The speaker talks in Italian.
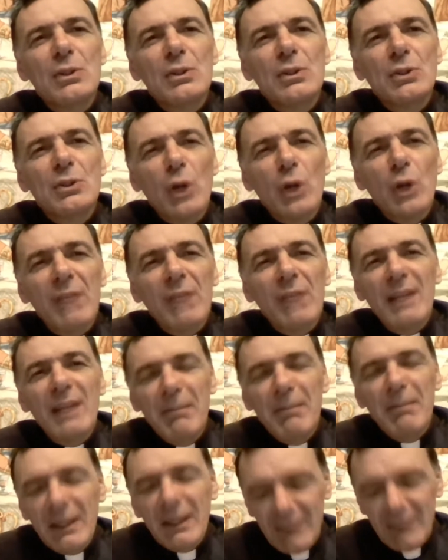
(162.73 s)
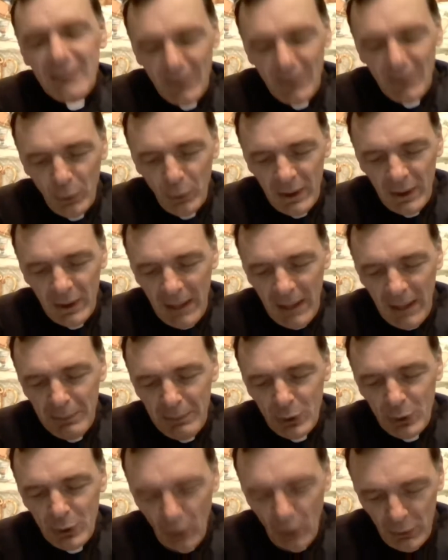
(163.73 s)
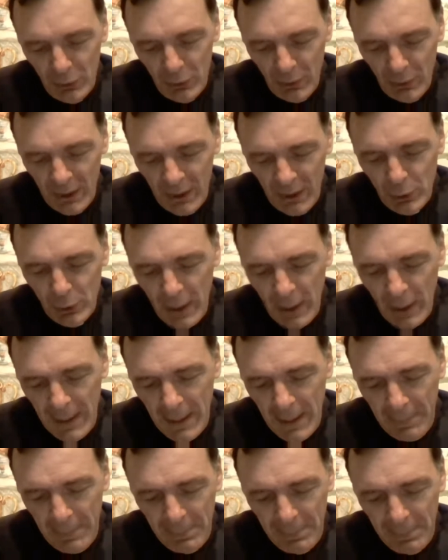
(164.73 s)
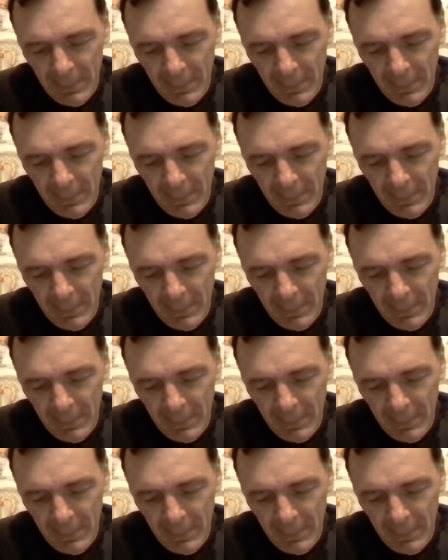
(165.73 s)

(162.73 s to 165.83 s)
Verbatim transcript: ciò che veramente Lui ha bisogno, e cioè